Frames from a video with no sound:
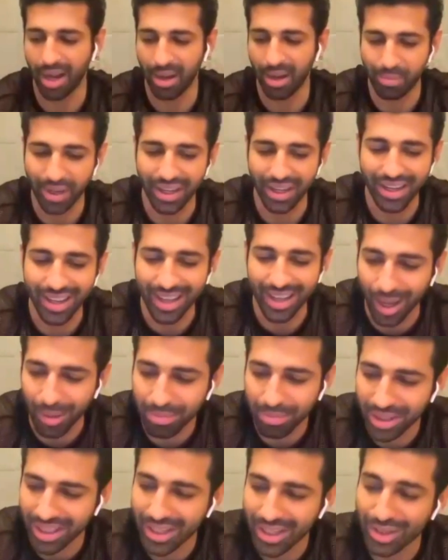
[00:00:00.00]
आप कनी अब
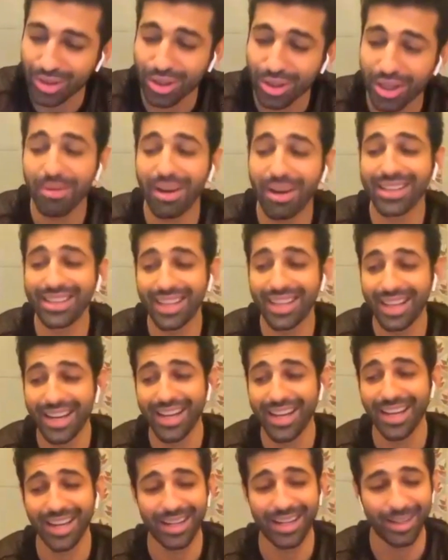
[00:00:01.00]
कनीजों की बात करें
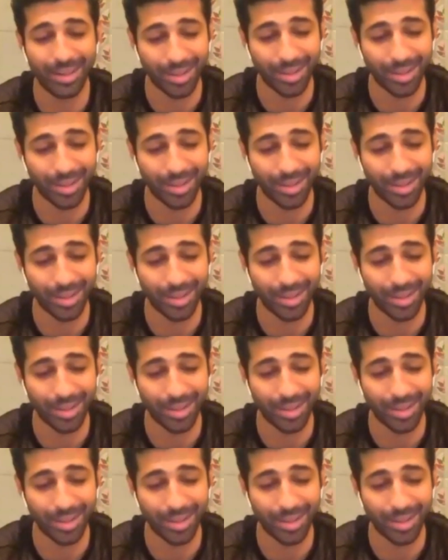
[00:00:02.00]
या